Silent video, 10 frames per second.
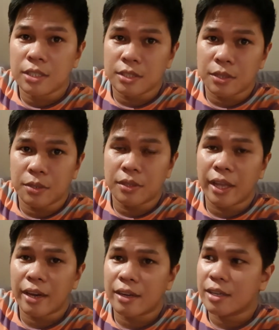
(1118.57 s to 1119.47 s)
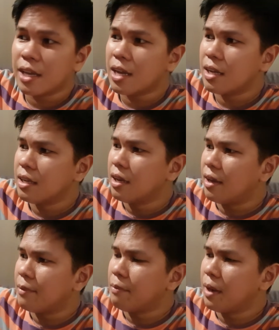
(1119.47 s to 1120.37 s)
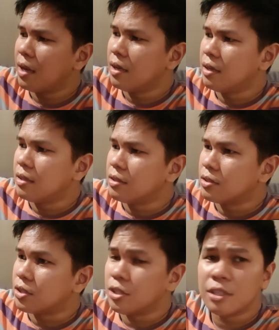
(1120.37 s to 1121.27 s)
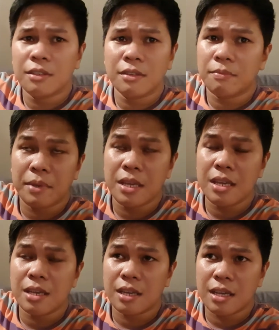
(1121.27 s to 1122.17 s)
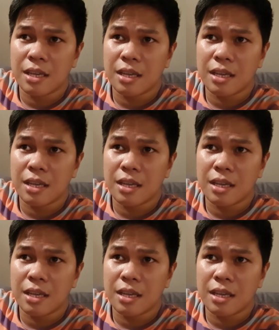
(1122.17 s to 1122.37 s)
So there, yeah. Ano ba ba? So yun, being a